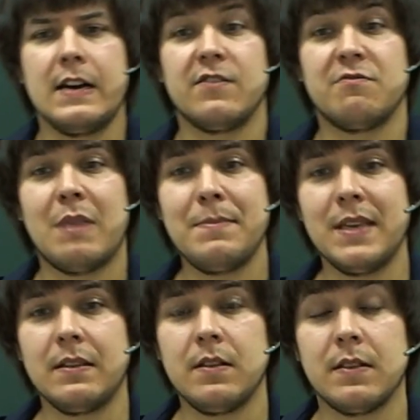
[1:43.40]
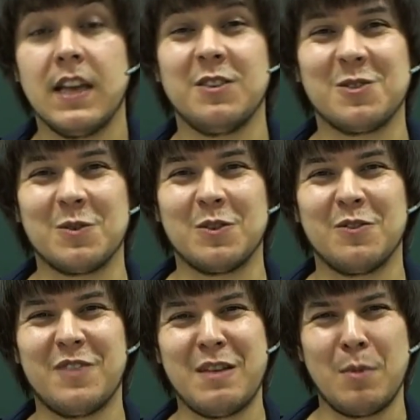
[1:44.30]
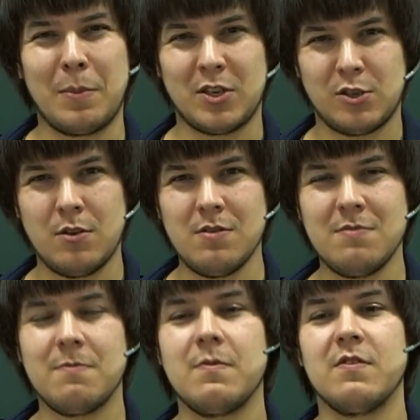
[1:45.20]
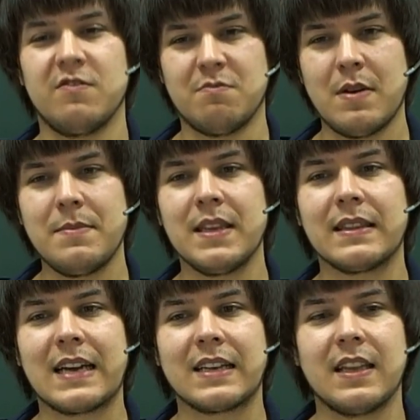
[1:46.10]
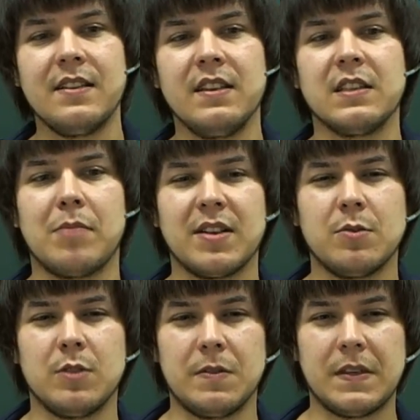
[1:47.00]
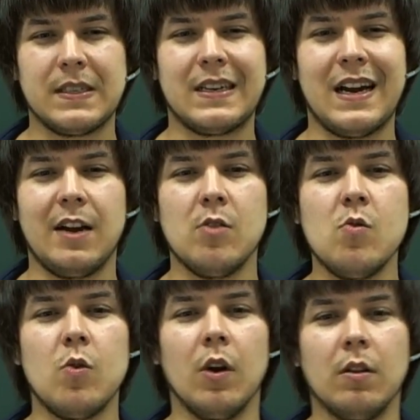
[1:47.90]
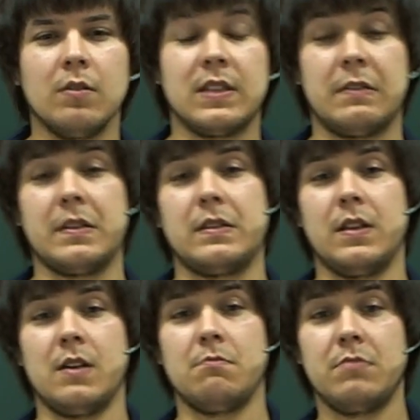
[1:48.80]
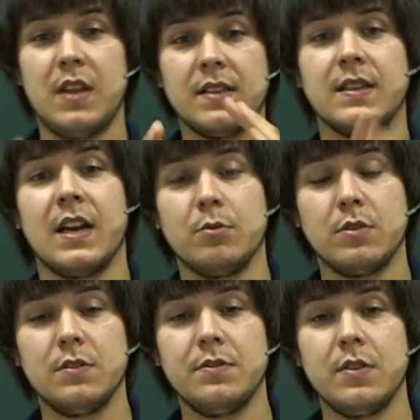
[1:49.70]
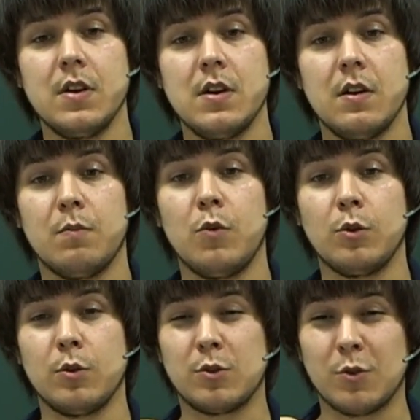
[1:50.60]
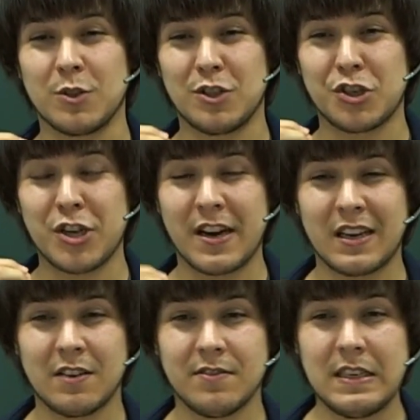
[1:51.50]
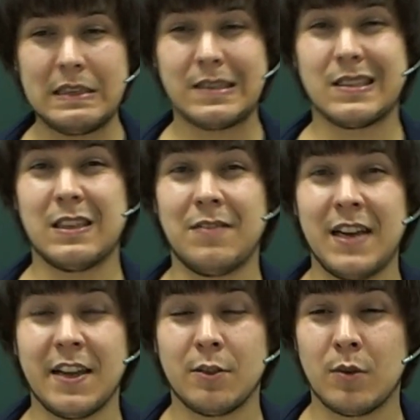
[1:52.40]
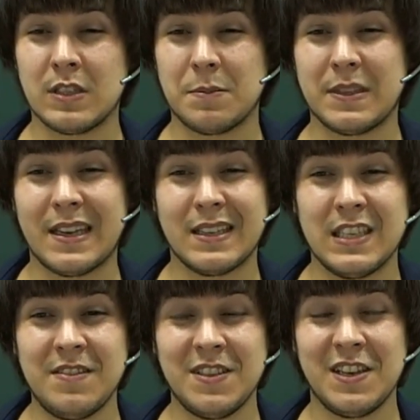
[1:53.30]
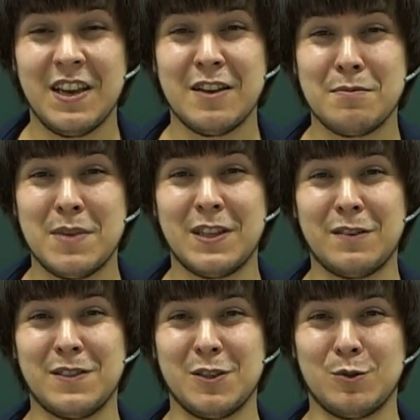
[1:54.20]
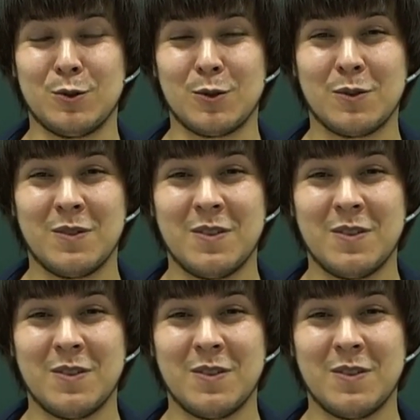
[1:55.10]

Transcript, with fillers: В момент, да, то есть вот время прошло, в момент, когда нить образует с вертикали угол, соответственно, 30 градусов, модуль скорости шарика V составляет 0,9 метра в секунду.